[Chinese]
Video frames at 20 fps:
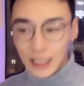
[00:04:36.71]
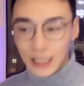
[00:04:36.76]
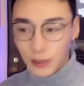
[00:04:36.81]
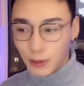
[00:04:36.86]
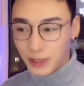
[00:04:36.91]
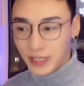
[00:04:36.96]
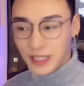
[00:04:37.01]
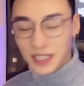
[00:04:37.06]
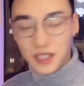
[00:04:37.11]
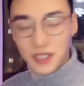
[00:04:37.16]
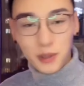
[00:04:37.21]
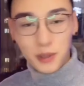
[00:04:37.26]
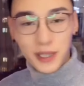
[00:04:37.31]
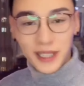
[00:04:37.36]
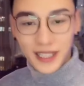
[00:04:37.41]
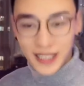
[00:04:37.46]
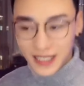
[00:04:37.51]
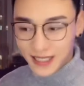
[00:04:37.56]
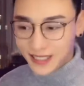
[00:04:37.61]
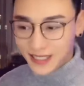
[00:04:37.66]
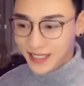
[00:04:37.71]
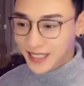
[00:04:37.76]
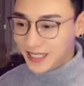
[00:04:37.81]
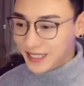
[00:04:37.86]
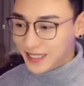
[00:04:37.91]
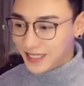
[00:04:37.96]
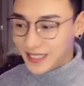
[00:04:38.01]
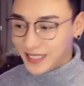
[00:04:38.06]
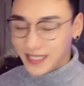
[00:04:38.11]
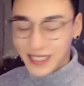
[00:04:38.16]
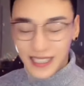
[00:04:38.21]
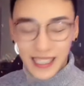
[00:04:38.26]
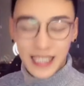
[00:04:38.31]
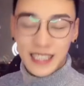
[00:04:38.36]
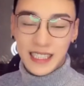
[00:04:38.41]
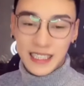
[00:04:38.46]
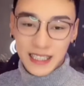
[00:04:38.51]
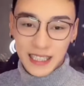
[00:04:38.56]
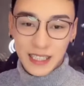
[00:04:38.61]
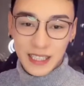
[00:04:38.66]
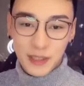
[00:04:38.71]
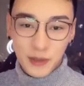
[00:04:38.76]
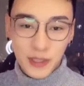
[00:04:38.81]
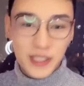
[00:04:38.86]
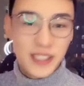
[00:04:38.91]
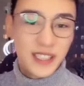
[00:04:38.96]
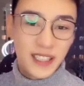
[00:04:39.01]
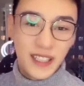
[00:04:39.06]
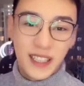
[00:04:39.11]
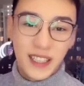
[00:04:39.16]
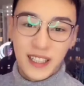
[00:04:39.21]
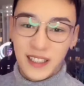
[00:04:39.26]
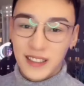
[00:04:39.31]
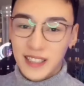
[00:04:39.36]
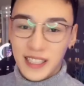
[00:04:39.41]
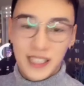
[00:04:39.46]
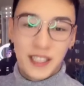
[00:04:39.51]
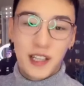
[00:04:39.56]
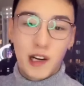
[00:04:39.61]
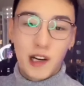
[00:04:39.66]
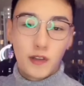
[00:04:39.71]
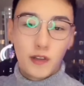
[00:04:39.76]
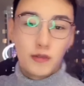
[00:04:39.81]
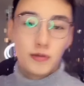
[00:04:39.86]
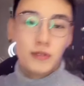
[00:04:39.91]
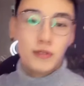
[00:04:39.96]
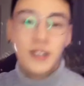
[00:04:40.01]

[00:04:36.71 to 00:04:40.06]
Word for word: 我一定会很认真、很认真的去经营这一条路，